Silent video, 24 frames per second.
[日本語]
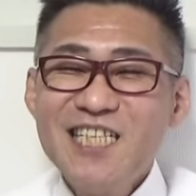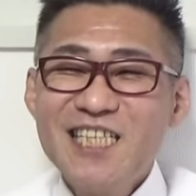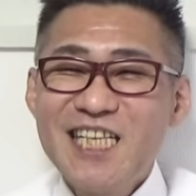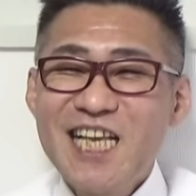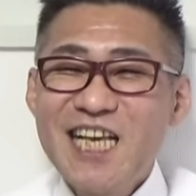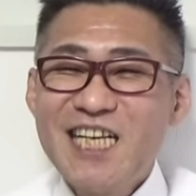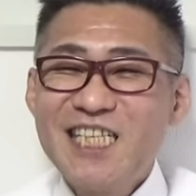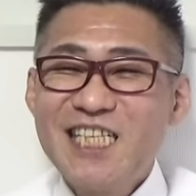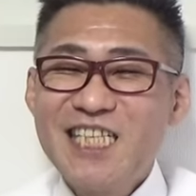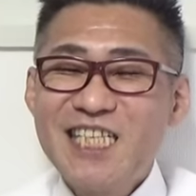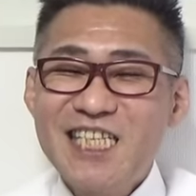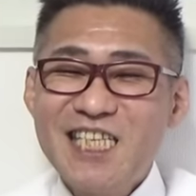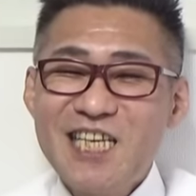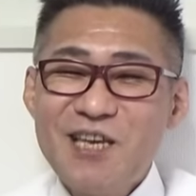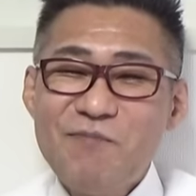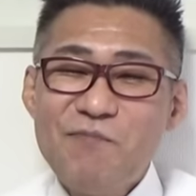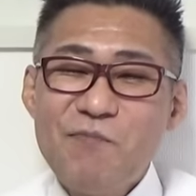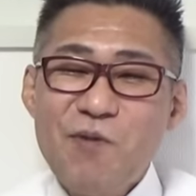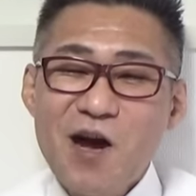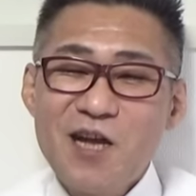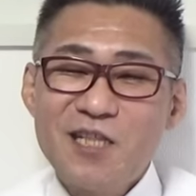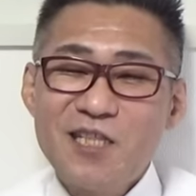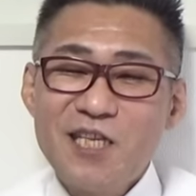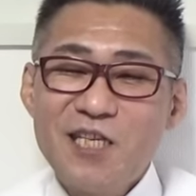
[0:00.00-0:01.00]
政治資金
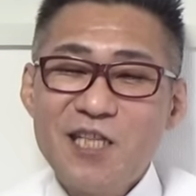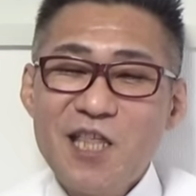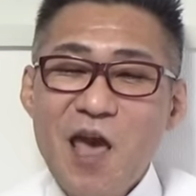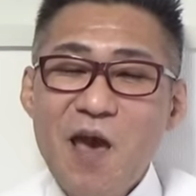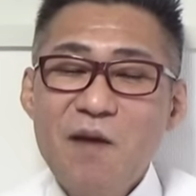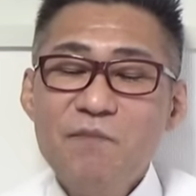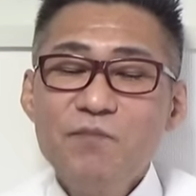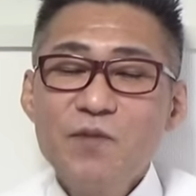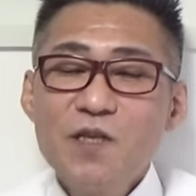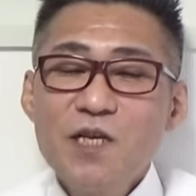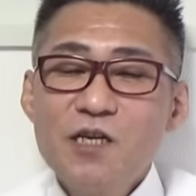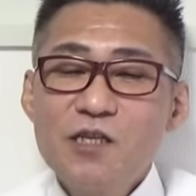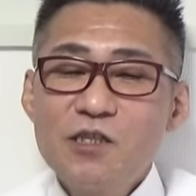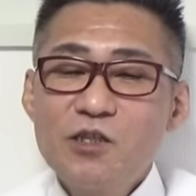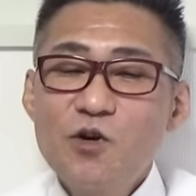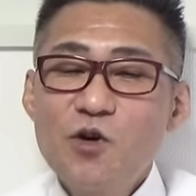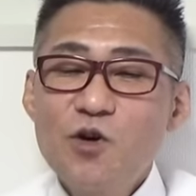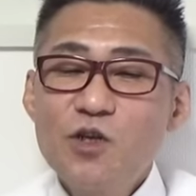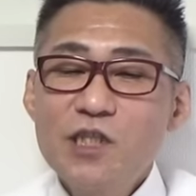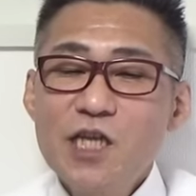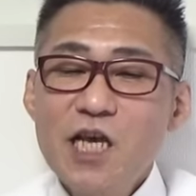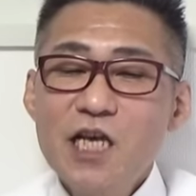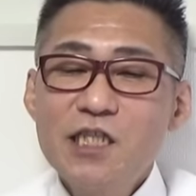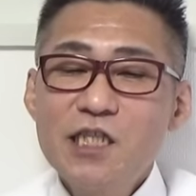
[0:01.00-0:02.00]
パーティーで、
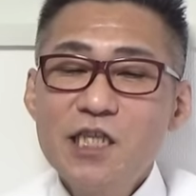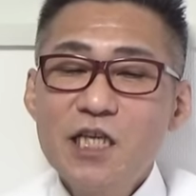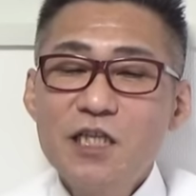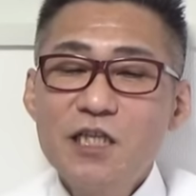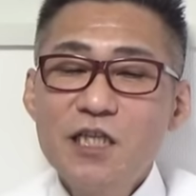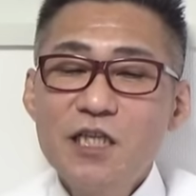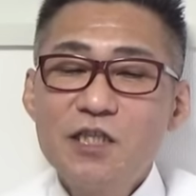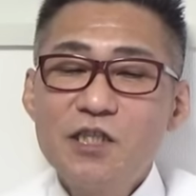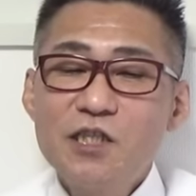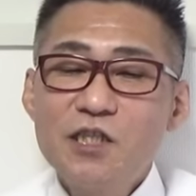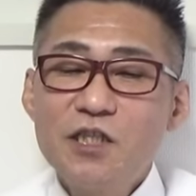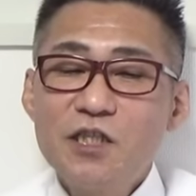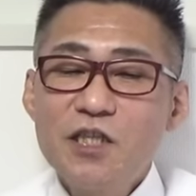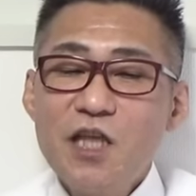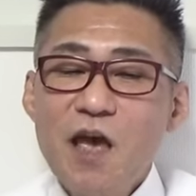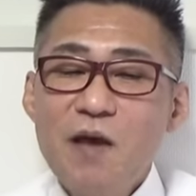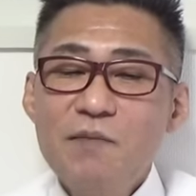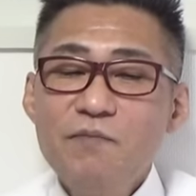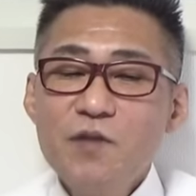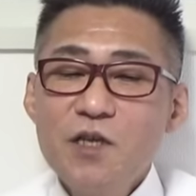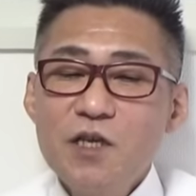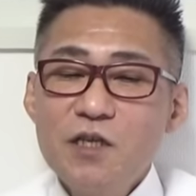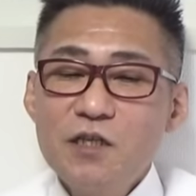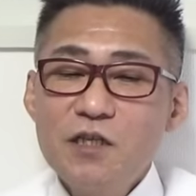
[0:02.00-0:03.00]
総裁選について、